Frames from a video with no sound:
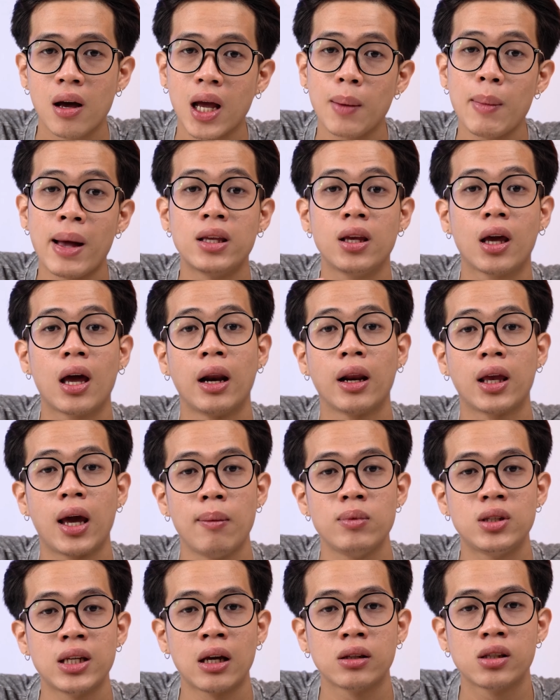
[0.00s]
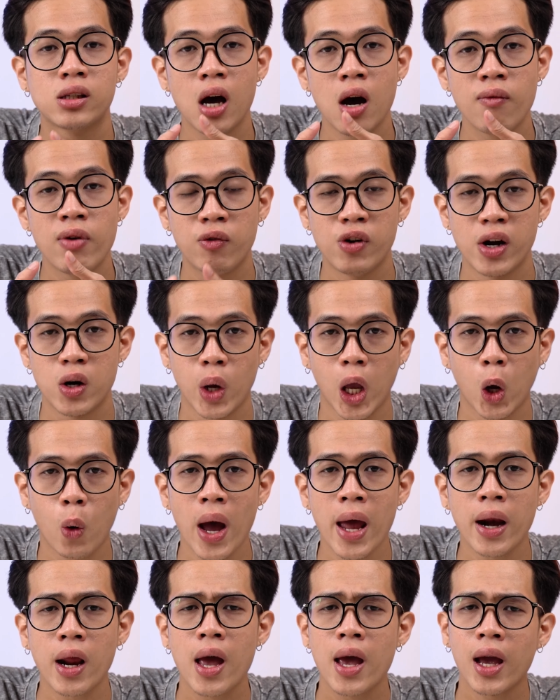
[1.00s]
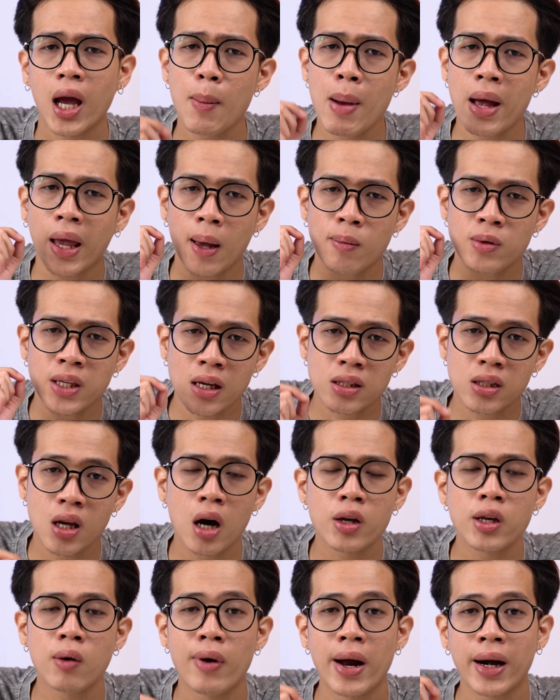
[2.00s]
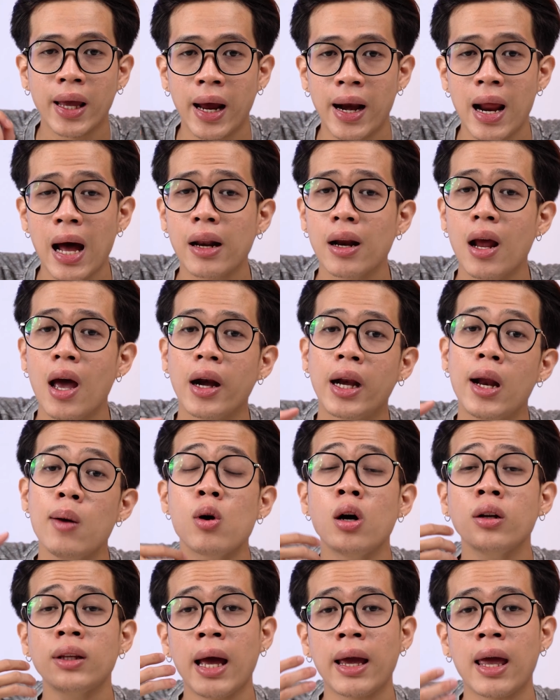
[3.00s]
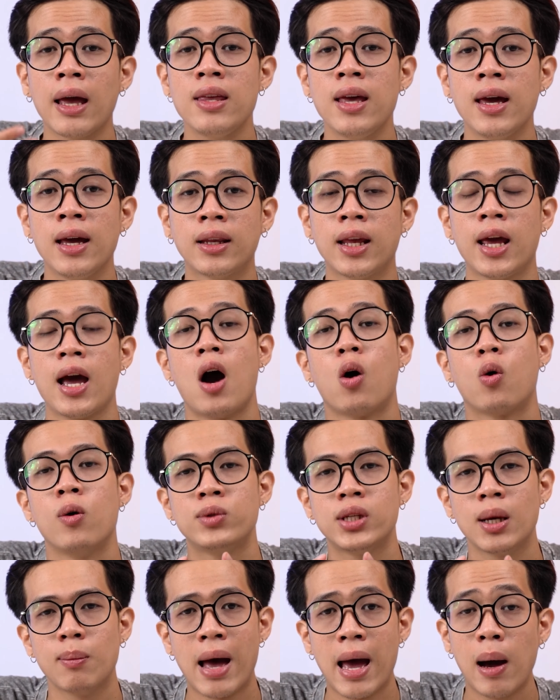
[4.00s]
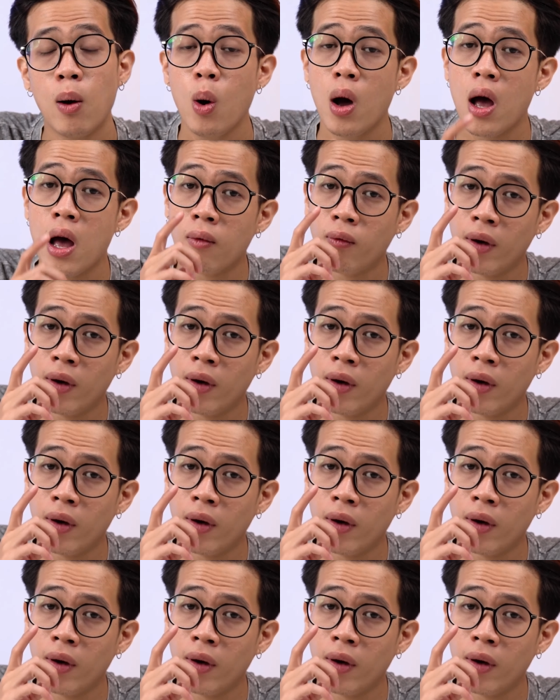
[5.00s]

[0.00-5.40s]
các bạn chỉ cần kiểm tra sơ về phần ngoại quan các bạn kiểm tra sơ trong phần cài đặt nếu có thay cái gì thì họ cũng sẽ báo